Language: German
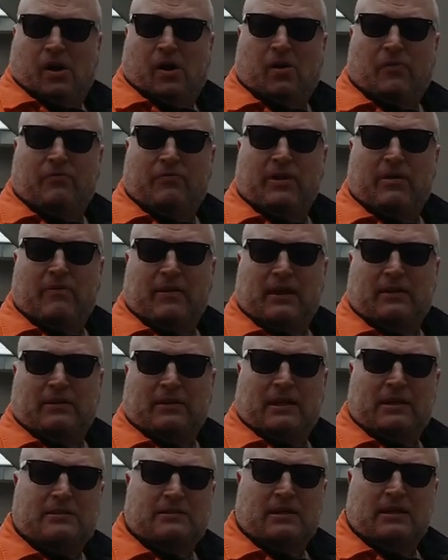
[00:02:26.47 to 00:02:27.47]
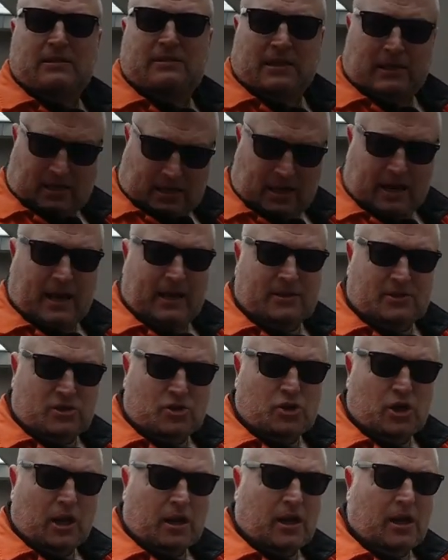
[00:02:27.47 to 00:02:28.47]
und wir werden jetzt den
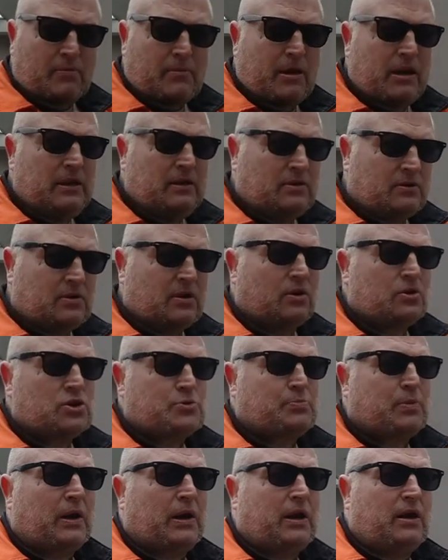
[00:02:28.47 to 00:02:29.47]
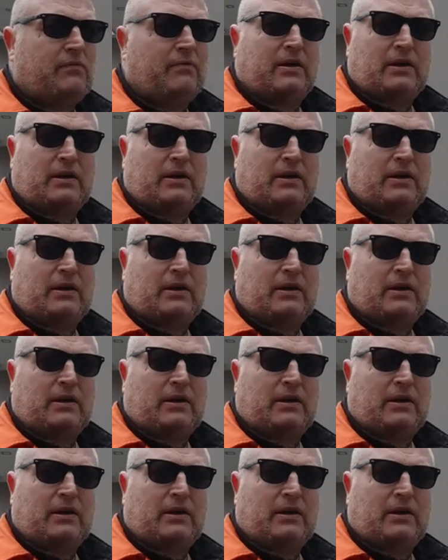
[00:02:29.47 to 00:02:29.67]
Sicherheitschecker mal hinter uns bringen,